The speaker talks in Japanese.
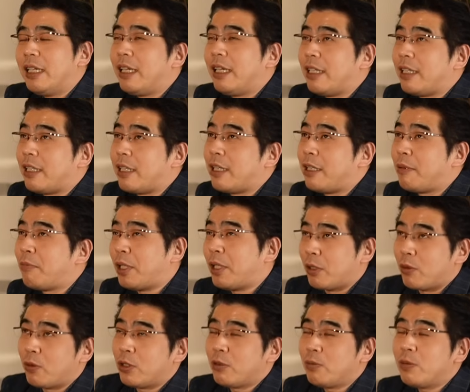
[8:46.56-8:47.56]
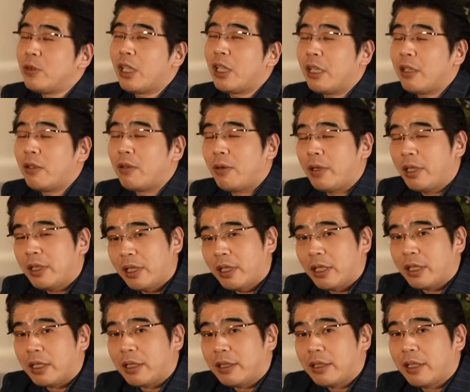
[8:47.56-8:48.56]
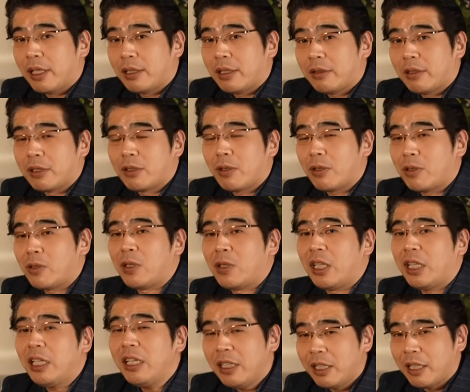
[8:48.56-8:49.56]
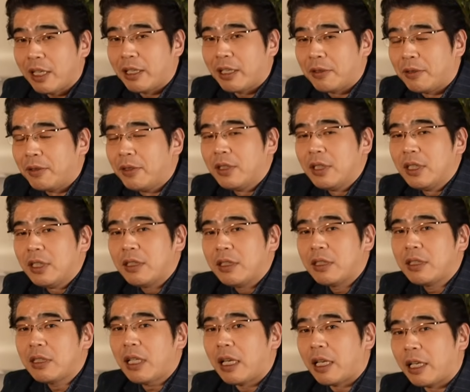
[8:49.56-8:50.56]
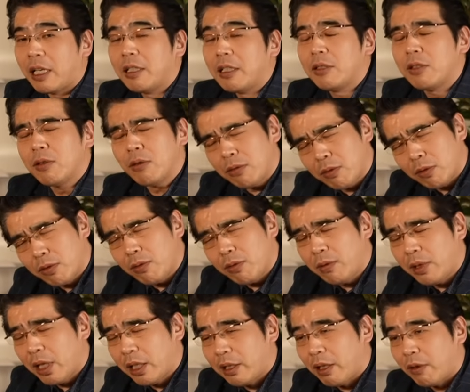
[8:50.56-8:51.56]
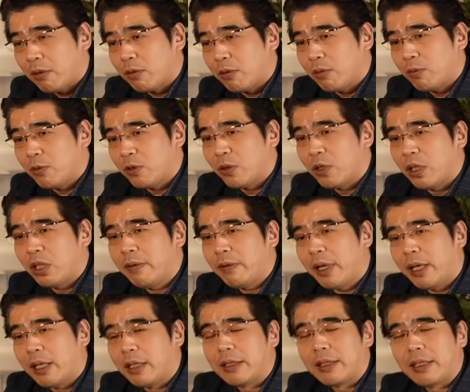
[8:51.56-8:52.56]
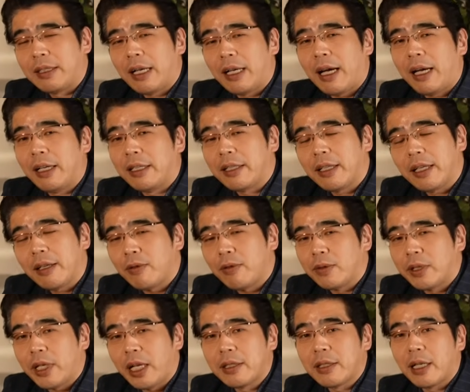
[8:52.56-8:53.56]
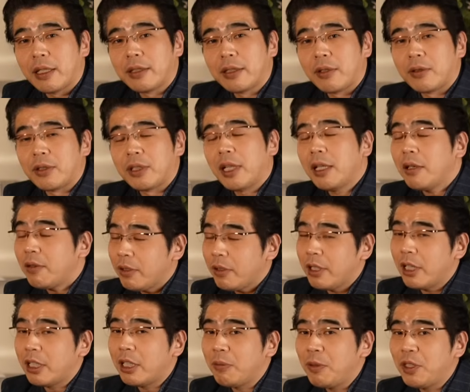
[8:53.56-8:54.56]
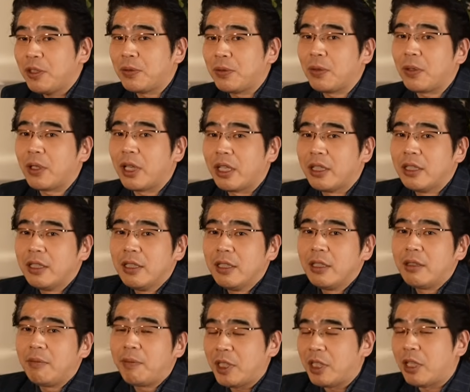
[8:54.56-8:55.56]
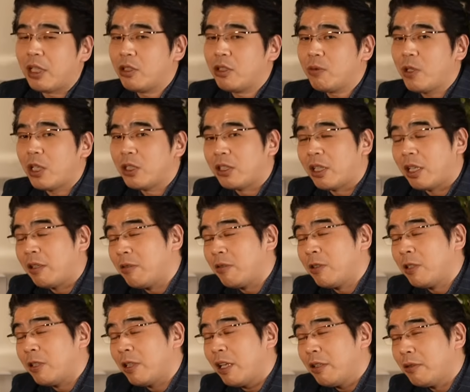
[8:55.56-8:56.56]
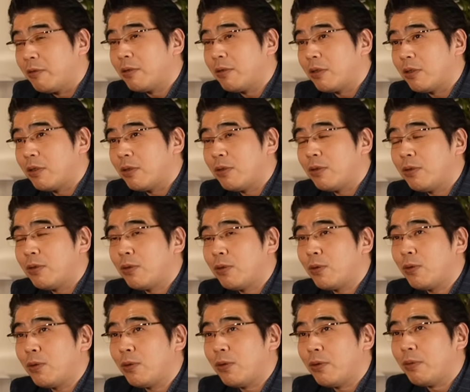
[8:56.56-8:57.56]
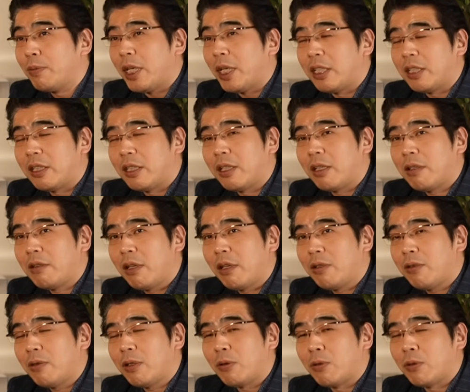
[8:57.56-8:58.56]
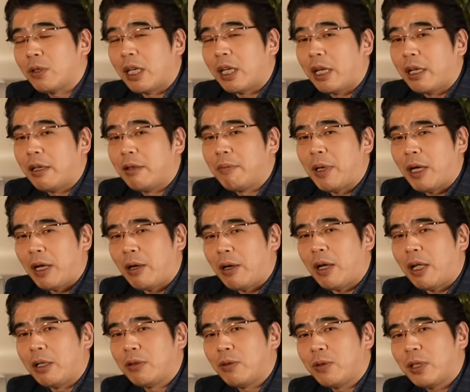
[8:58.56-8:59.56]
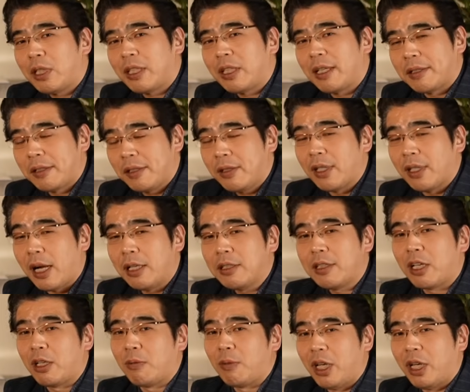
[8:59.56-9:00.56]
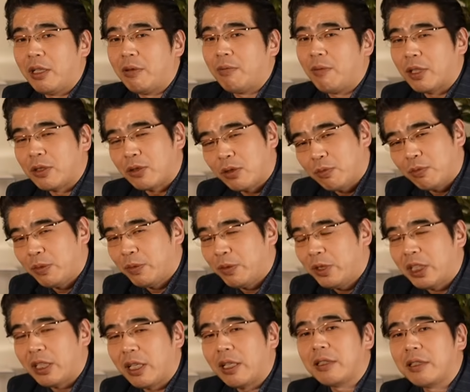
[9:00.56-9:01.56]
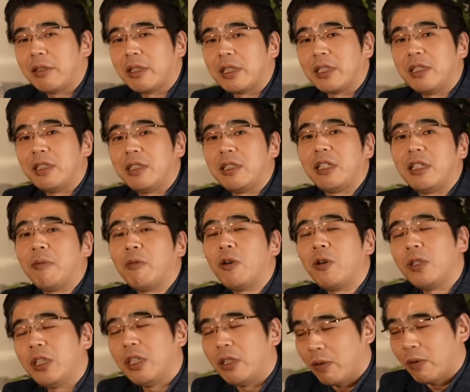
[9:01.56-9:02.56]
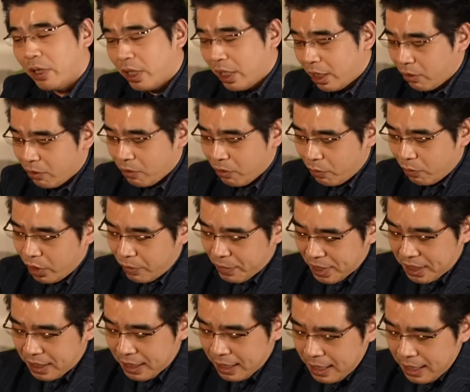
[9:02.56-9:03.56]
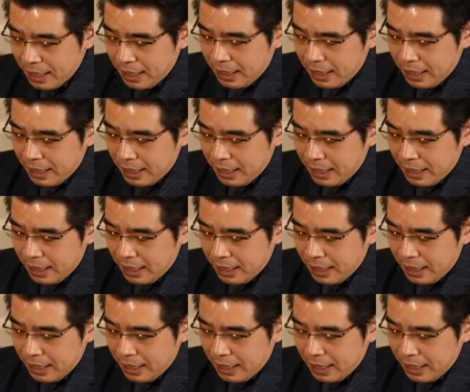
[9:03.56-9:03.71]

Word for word: えー、まあ、ご自分でねご判断いただくのはそれはそれでいいんだけどただねちょっとどうなんだろうと思う時にはあえてこう第三者の視点を入れてみることで、まあ、大丈夫なんじゃないのっていうことをまあ言ってくれるようなことが、まあ、圧倒的多数であるならば、まあ、その部分に関しては信じてもいいのかなと思います。